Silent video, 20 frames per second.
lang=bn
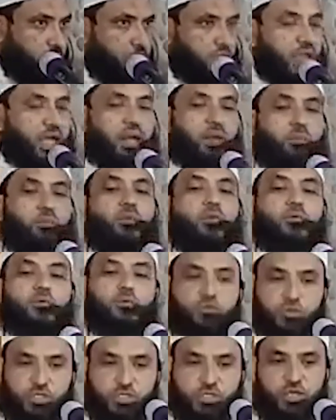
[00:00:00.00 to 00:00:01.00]
তারপরও
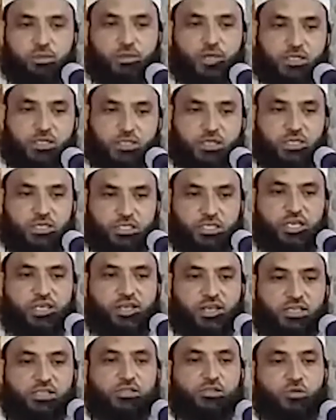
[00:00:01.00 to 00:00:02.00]
যদি সে বাচ্চাটা সেই
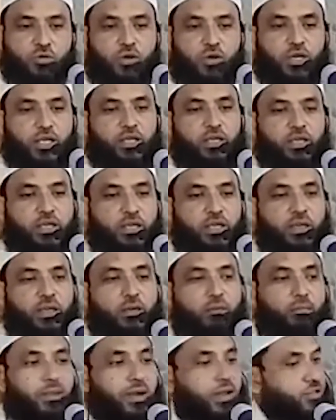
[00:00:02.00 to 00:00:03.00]
কাজ করে
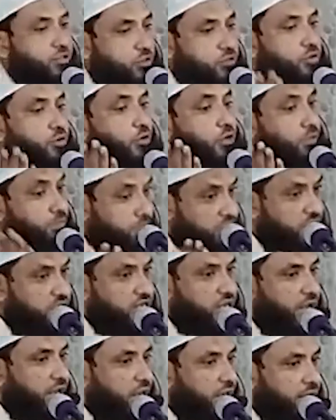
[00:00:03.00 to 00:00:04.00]
মা যখন ওকে
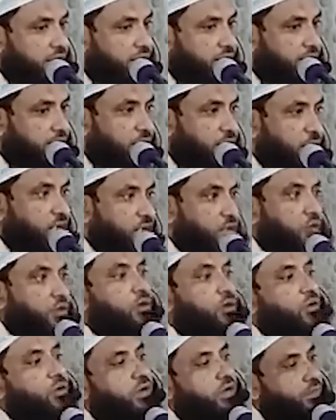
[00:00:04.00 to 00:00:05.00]
পিটায়
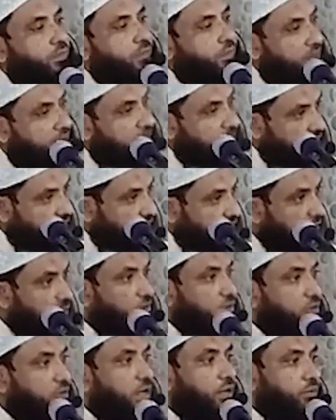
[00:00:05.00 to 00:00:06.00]
তখন ওকে বারবার এ
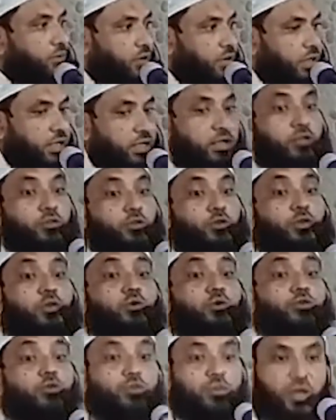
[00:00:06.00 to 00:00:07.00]
কথাই বলে তোরে
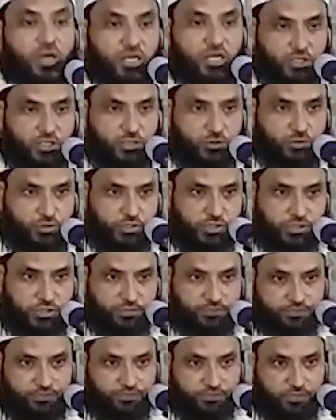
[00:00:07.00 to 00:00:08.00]
কতবার নিষেধ করছি
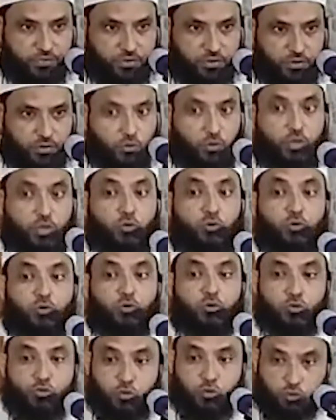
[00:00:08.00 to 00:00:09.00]
তোরে কত
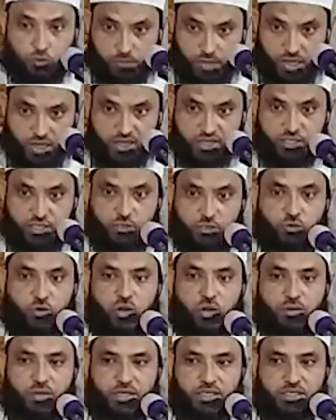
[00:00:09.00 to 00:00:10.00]
শতবার নিষেধ
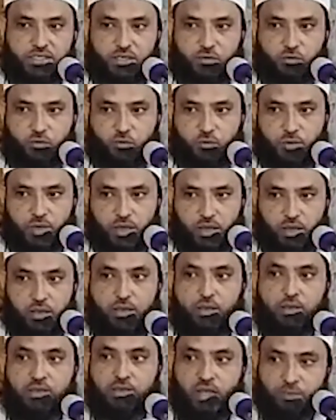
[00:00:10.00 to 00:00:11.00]
করার কাজটা করবি না
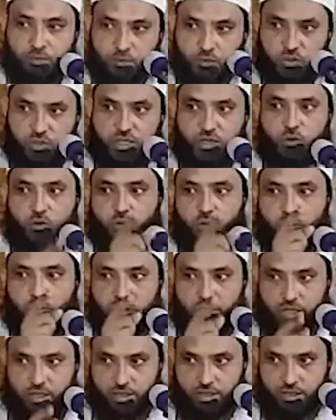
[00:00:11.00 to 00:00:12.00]
তার প্রতি কেন করলি